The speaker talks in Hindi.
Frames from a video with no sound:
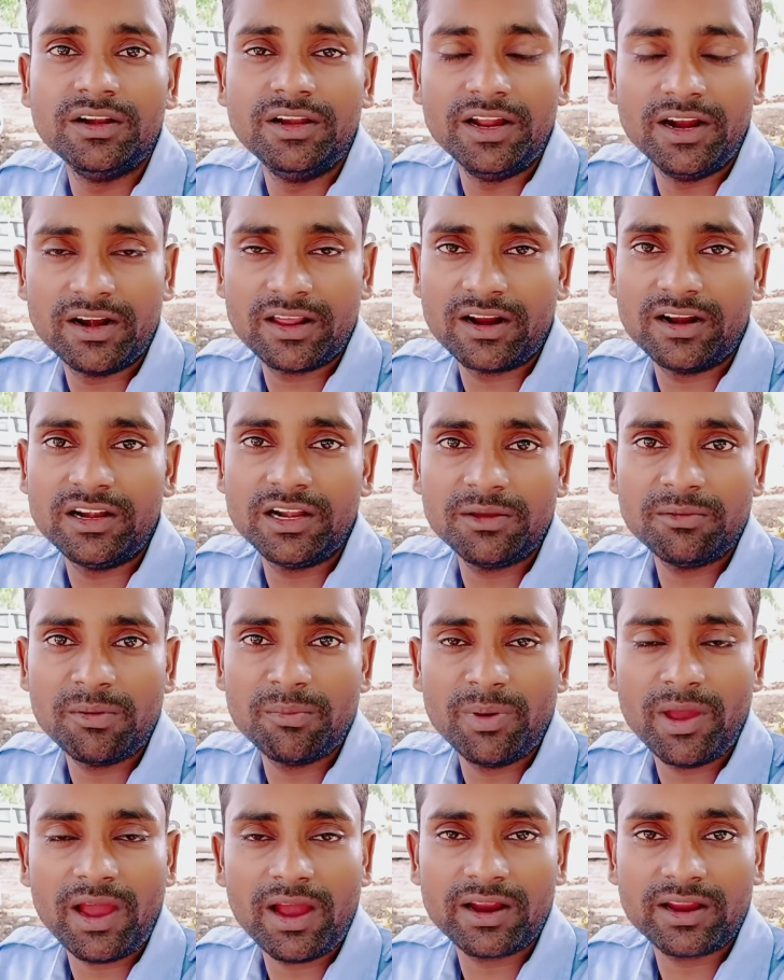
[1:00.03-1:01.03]
डेढ़ घंटे में
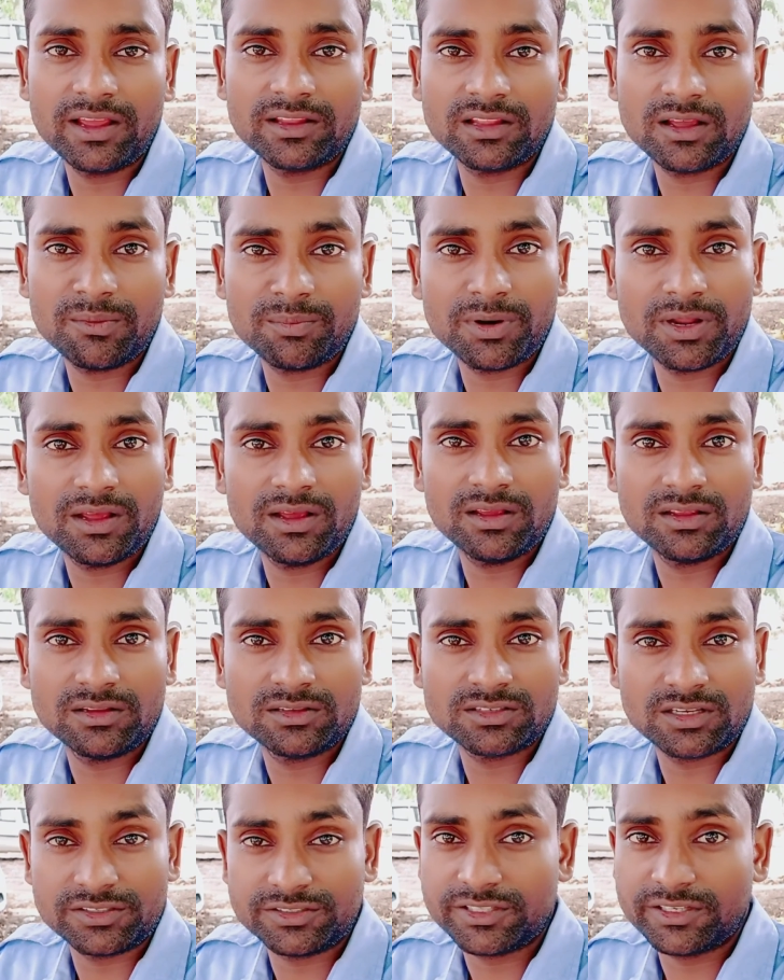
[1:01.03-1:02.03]
मैं आ गया था अपना
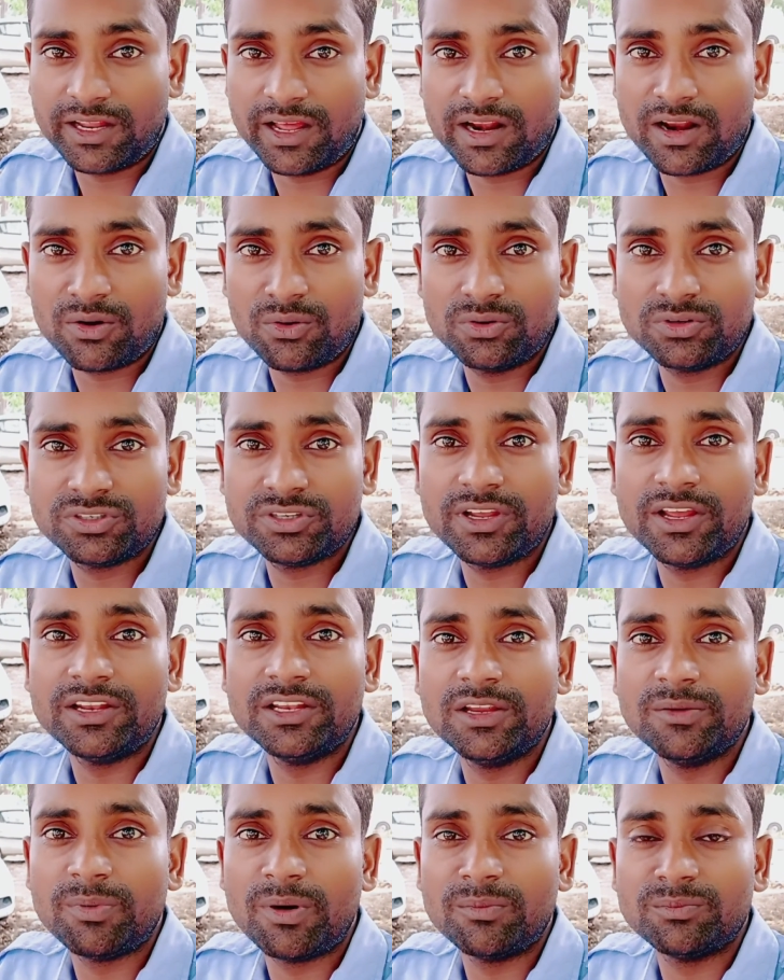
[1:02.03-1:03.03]
शस्त्रधारा रोड सी
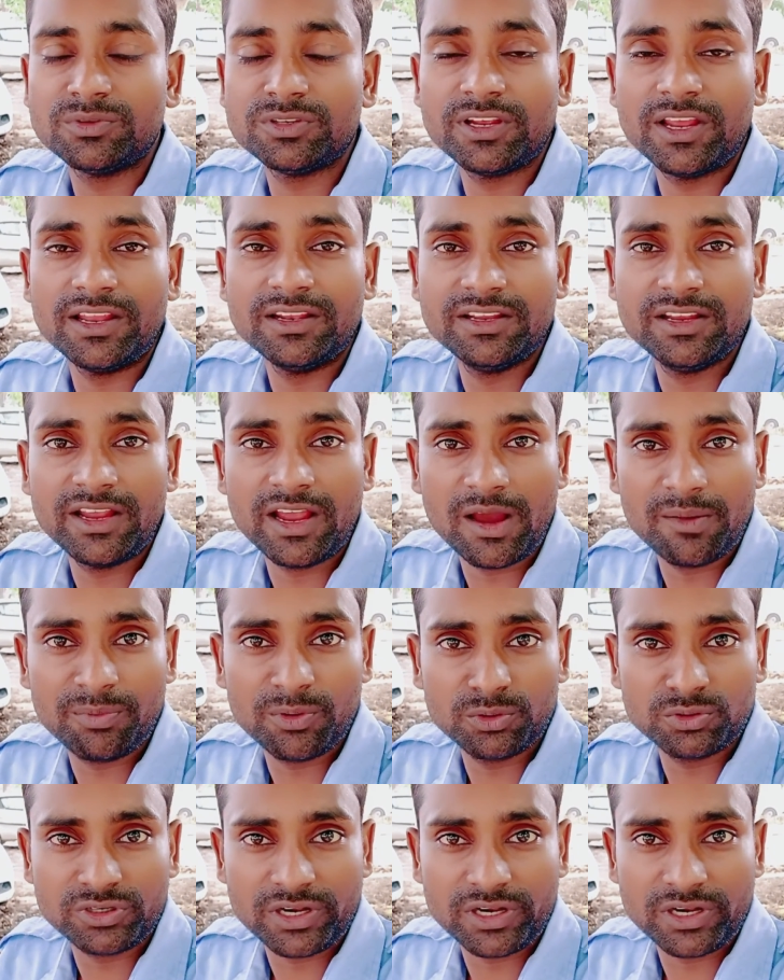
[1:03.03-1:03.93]
एन जी पम्प सी एन जी यहाँ पर उस